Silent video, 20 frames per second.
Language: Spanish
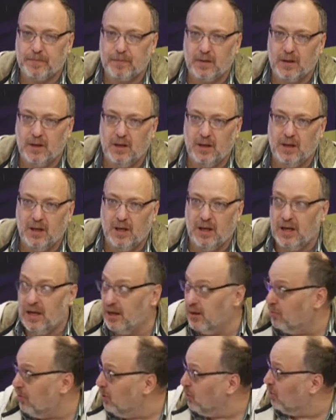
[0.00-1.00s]
y,
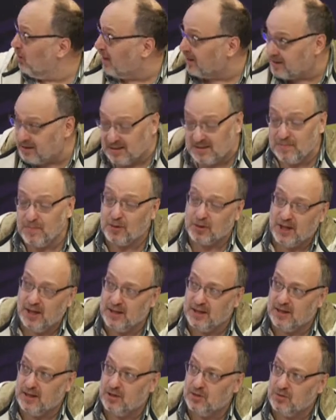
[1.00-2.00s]
bueno, y artistas
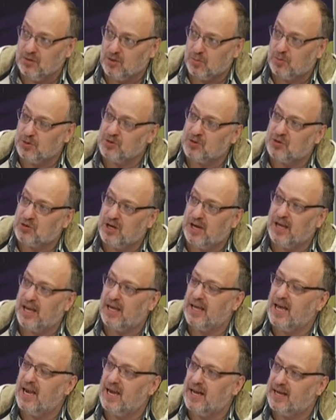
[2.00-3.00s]
importantes, ¿no? Como estos tres que
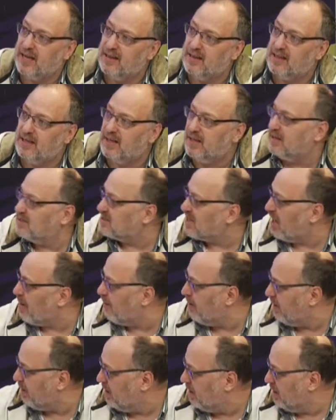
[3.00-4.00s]
ya la gente
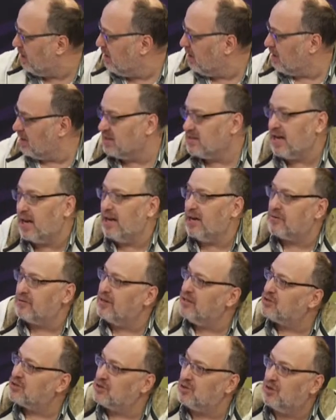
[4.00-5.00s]
sabe, que
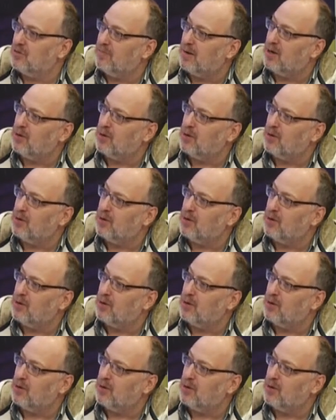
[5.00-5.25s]
es Manu